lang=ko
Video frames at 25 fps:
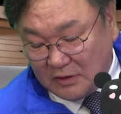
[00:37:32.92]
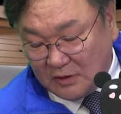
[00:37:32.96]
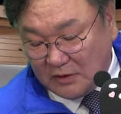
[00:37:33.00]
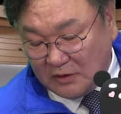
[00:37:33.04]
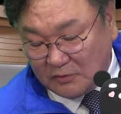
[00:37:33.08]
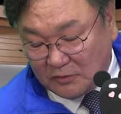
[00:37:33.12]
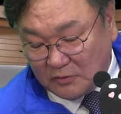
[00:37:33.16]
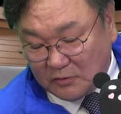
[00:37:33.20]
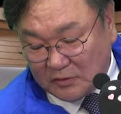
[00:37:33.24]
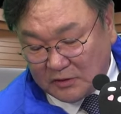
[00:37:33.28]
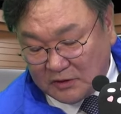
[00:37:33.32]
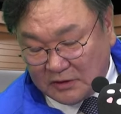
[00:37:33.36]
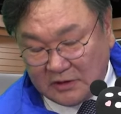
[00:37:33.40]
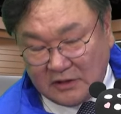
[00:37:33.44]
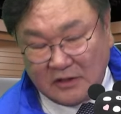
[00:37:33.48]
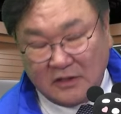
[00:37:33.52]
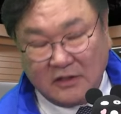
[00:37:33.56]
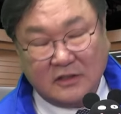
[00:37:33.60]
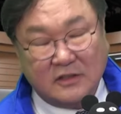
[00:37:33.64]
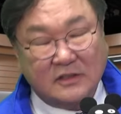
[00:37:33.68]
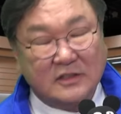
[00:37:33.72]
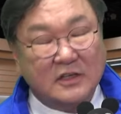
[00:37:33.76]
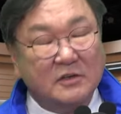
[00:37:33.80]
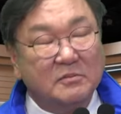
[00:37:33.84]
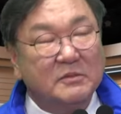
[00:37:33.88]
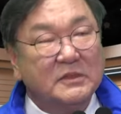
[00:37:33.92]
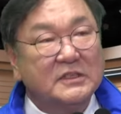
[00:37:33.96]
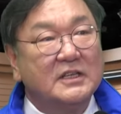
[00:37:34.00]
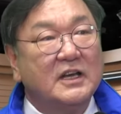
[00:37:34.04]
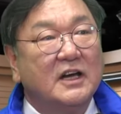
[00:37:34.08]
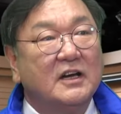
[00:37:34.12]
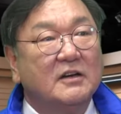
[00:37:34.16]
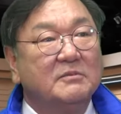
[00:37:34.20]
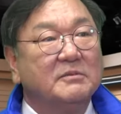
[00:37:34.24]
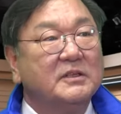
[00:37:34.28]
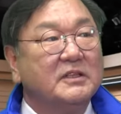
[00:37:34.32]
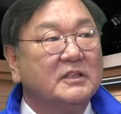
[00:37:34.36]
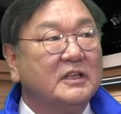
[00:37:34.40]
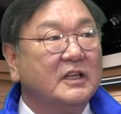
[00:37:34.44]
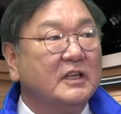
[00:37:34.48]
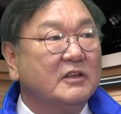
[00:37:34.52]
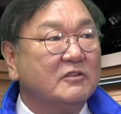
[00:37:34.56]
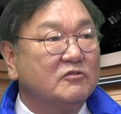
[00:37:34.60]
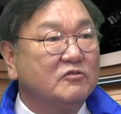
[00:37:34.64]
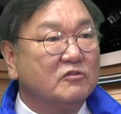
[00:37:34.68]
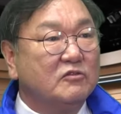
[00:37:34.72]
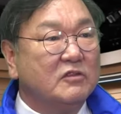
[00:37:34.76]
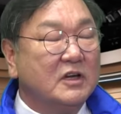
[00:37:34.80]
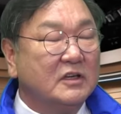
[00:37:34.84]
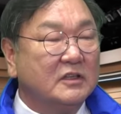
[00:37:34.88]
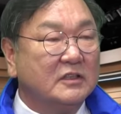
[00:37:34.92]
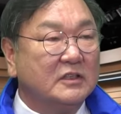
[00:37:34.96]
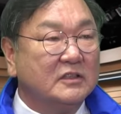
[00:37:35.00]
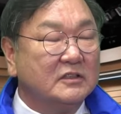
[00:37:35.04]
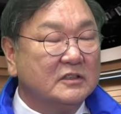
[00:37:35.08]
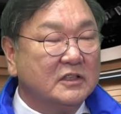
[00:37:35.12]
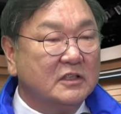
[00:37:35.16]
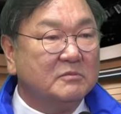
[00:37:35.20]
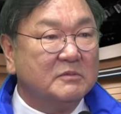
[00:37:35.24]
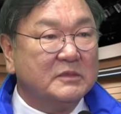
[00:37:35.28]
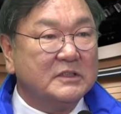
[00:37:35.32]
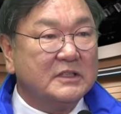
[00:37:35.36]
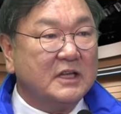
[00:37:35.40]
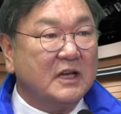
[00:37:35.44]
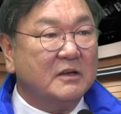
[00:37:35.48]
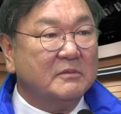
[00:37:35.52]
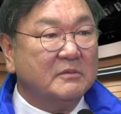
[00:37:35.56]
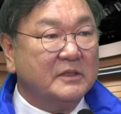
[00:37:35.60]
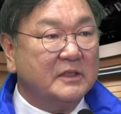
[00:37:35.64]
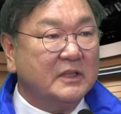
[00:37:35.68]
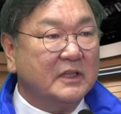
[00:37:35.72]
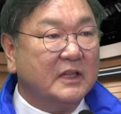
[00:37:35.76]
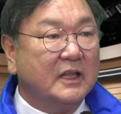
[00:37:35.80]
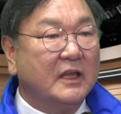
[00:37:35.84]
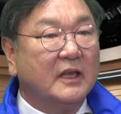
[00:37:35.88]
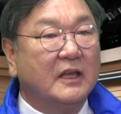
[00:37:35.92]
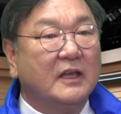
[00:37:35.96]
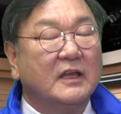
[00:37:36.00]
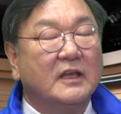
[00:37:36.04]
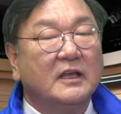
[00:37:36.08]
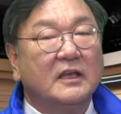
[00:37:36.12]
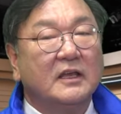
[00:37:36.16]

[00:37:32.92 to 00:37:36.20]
도시 정비 사업인데 주거환경 정비 사업인데